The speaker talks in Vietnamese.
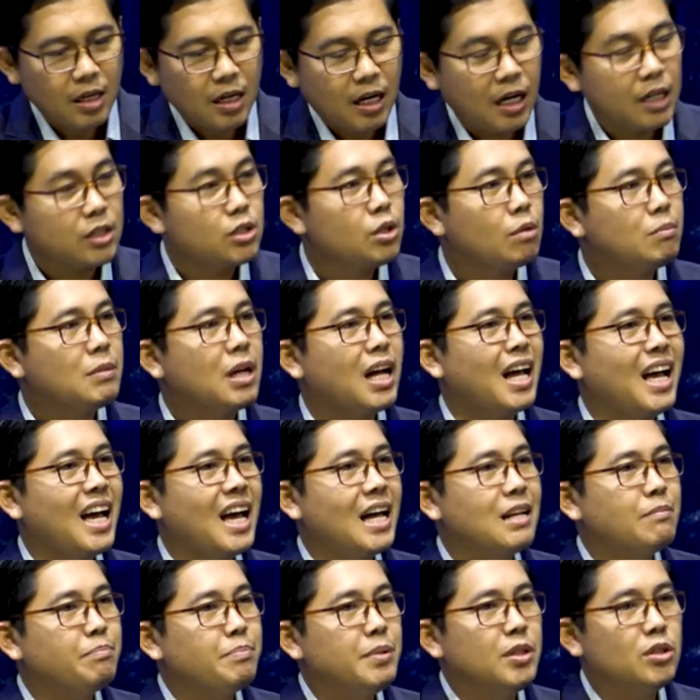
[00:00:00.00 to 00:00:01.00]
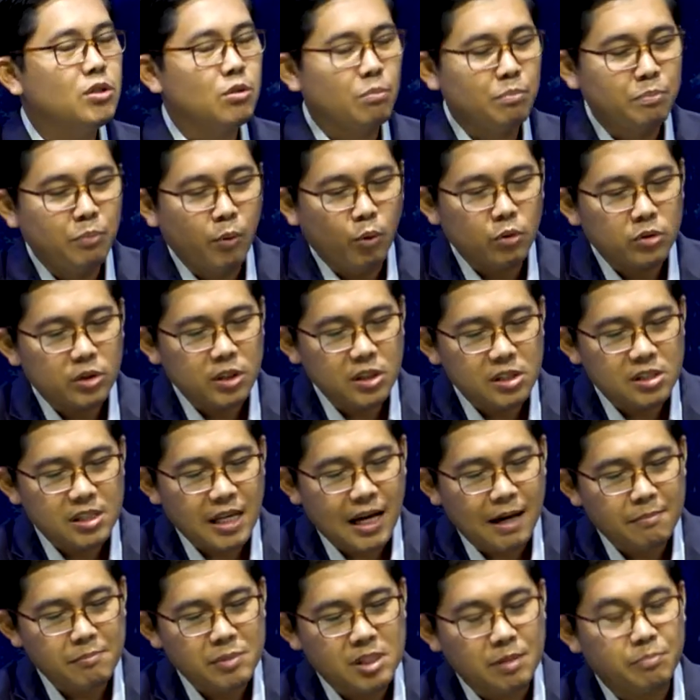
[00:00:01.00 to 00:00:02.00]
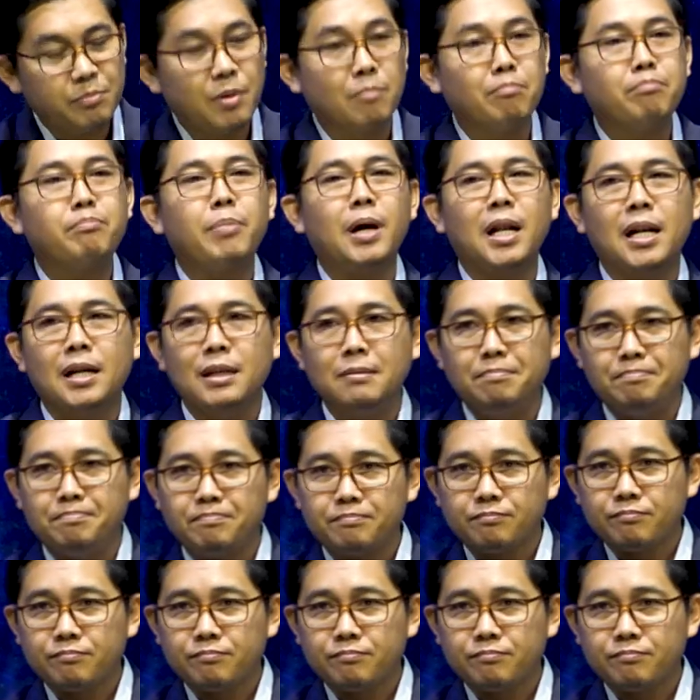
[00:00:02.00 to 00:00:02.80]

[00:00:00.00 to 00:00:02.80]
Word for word: hay chấm năng an pì chấm puk ti sam sập bầm pờ,